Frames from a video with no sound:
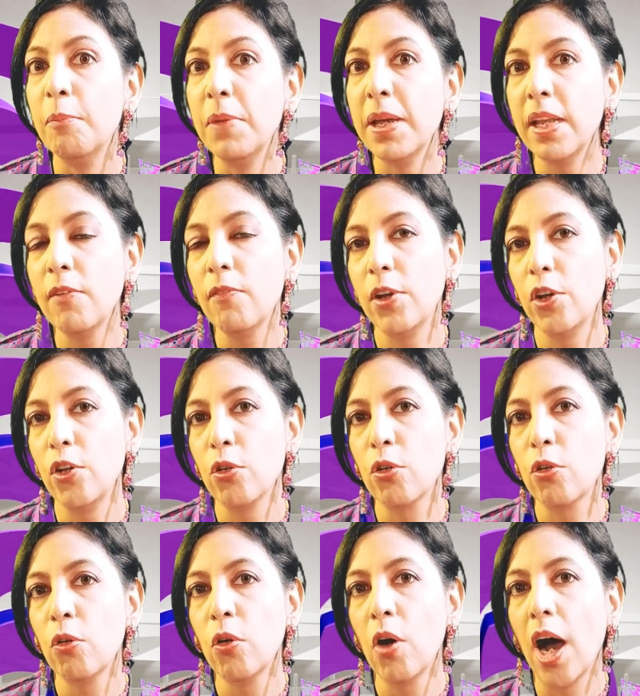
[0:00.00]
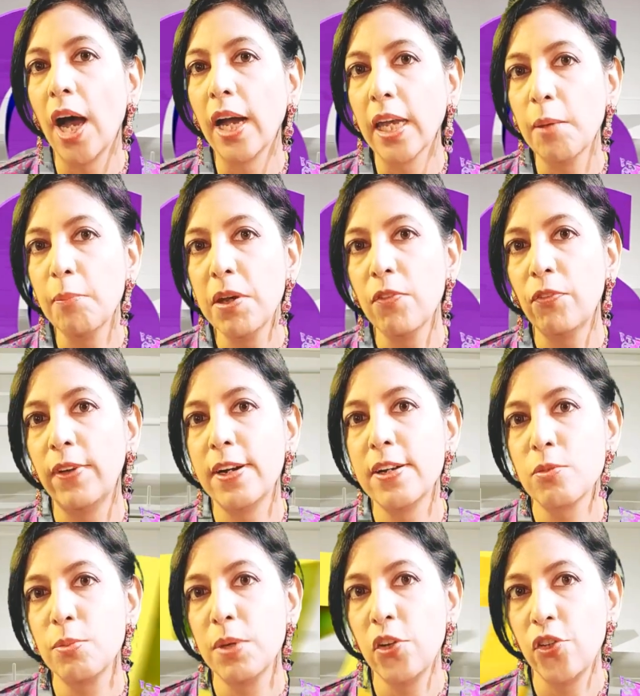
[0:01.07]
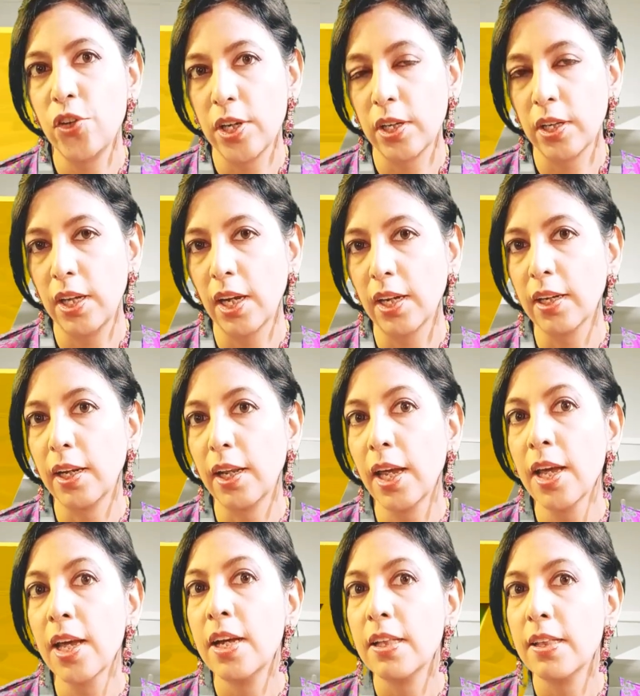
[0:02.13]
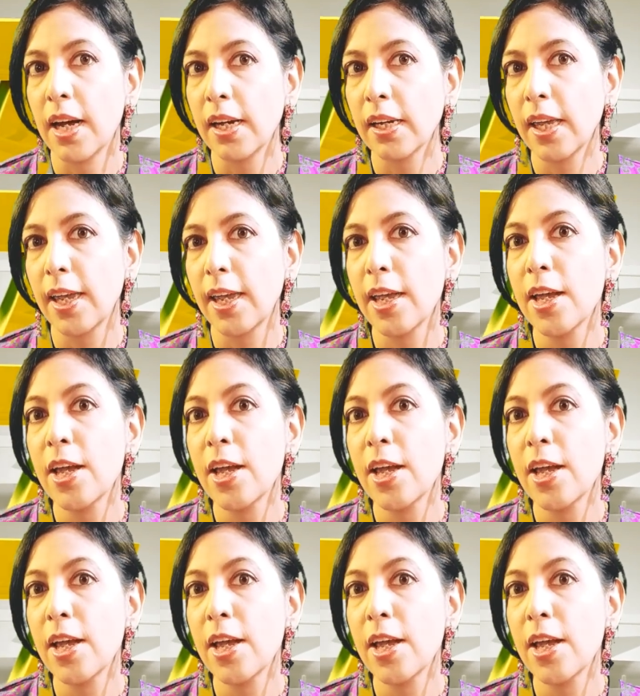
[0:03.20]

मेरी वीडियो को आगे भी फ्रेंड्स में शेयर किया करें ताकि